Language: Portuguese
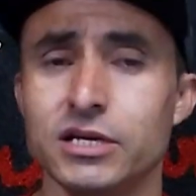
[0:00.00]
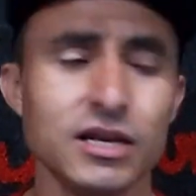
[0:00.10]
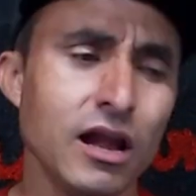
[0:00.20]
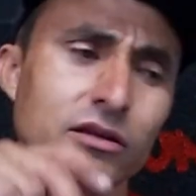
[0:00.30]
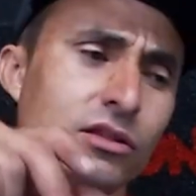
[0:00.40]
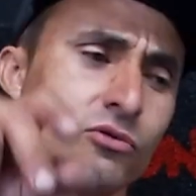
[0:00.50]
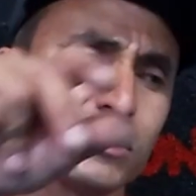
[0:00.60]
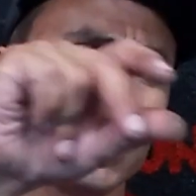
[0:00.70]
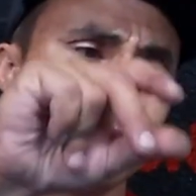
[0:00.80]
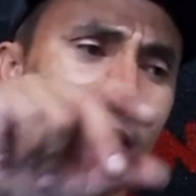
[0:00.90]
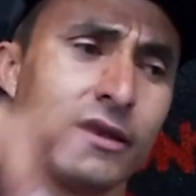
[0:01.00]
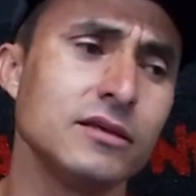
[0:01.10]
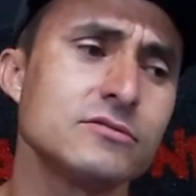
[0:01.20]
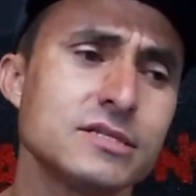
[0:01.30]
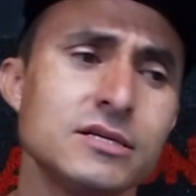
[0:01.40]
Claro que tem uns
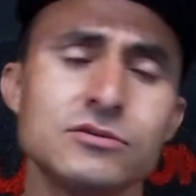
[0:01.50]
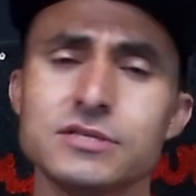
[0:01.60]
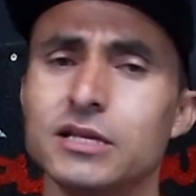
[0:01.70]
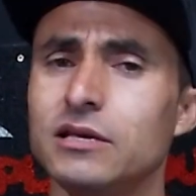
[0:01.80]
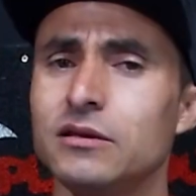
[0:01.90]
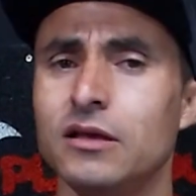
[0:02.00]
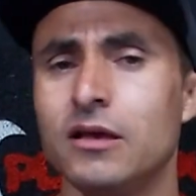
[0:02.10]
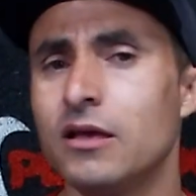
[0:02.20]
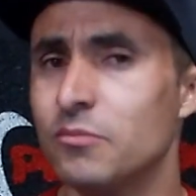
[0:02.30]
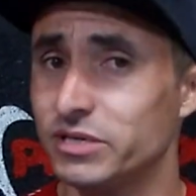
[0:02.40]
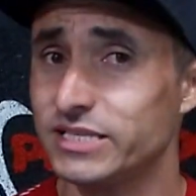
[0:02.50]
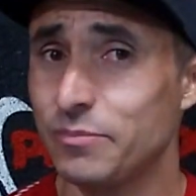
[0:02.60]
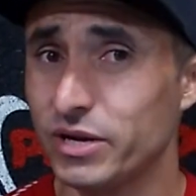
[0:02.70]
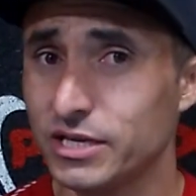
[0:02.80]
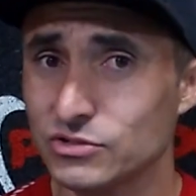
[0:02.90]
detalhinhos ali, mas dá
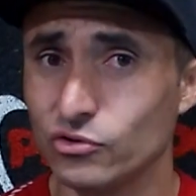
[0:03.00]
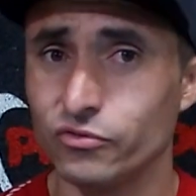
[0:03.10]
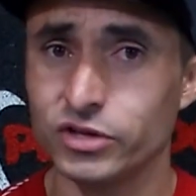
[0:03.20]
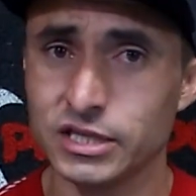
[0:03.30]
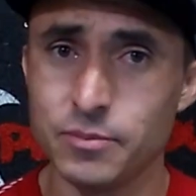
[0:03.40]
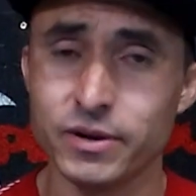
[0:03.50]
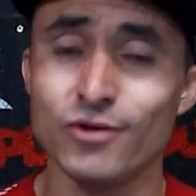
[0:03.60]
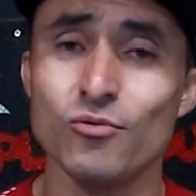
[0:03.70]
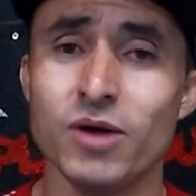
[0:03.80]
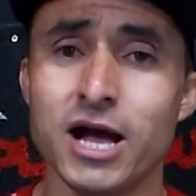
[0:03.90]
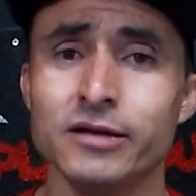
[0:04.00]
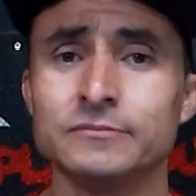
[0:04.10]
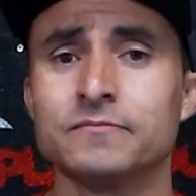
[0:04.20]
para resolver, dá para arrumar